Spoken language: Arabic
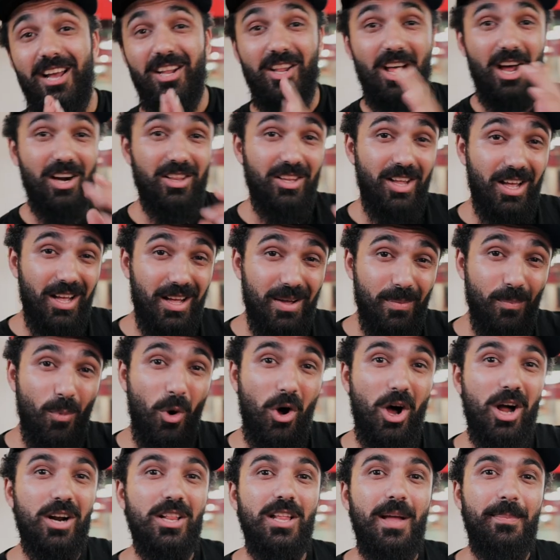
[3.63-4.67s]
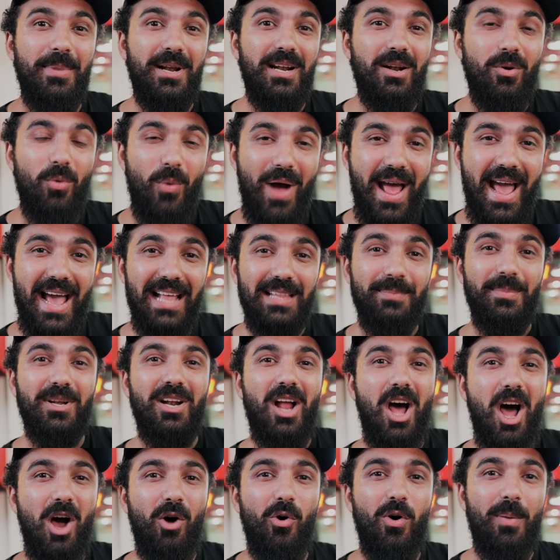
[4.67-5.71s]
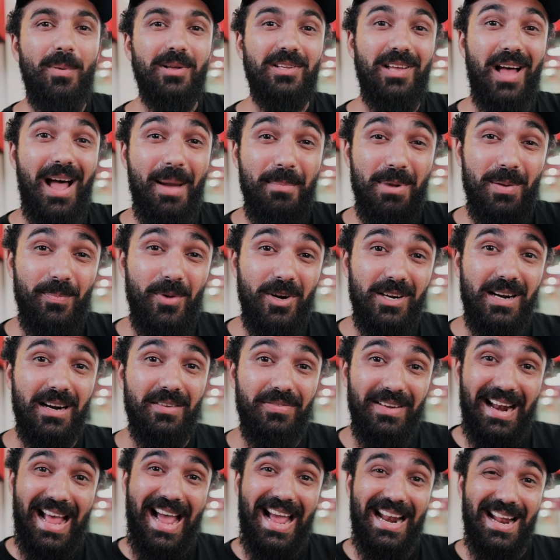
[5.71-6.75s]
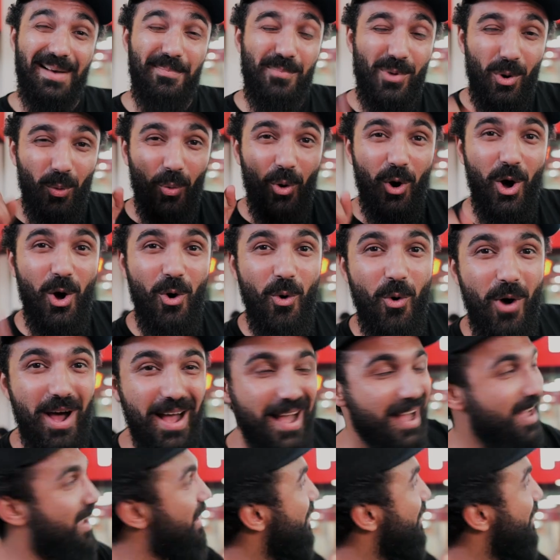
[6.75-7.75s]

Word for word: النهارده مقارنه بين واحد من اقوى مطاعم البرجر في العالم وهو